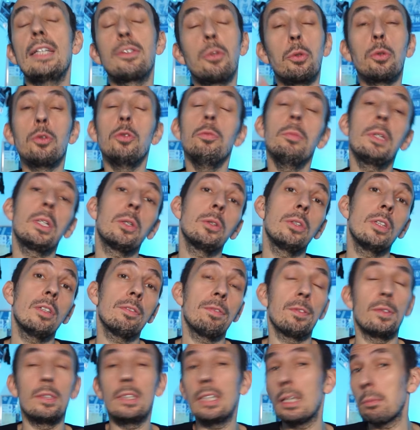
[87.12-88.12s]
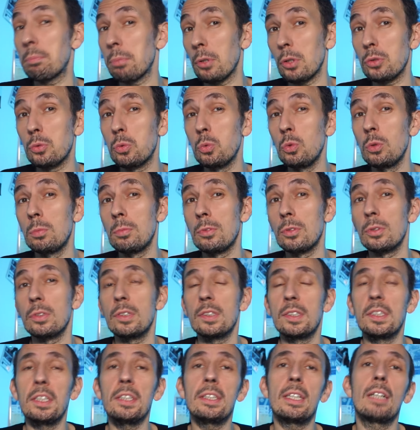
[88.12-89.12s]
Être numéro 9 n'importe où au monde,
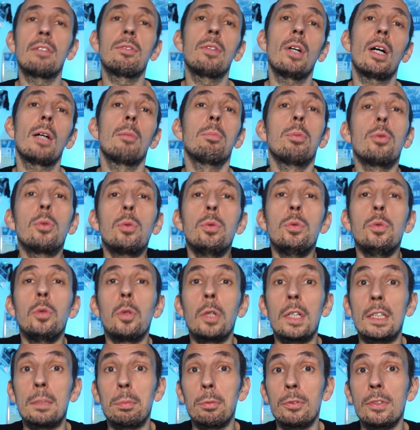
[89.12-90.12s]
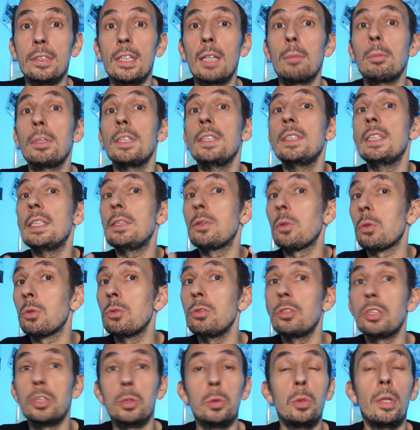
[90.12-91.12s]
c'est avoir beaucoup de responsabilités dans
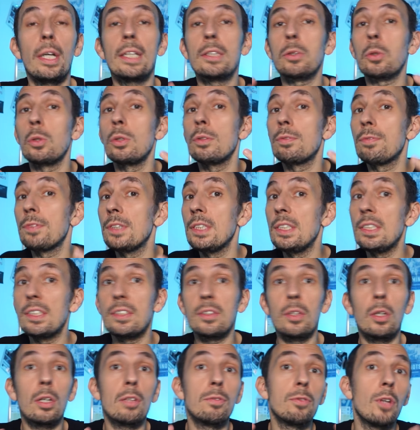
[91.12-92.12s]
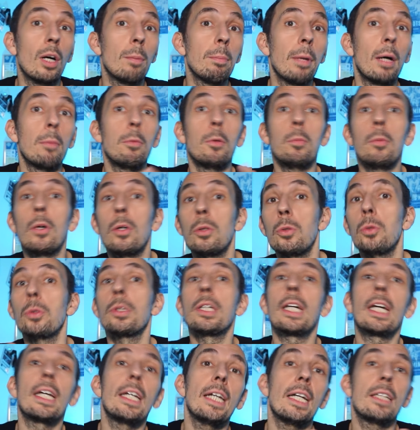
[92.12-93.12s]
le jeu, être le finisseur, voire par moments le
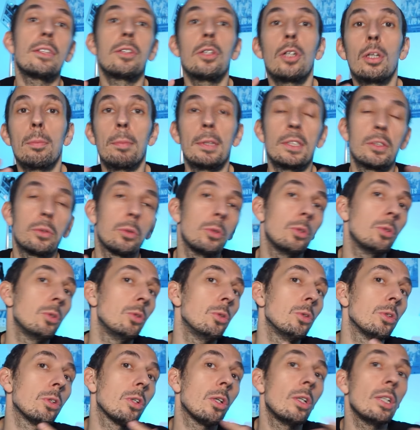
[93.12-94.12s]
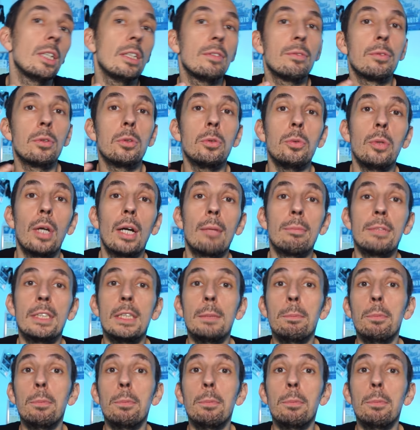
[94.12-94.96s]
créateur parce que le rôle évolue un petit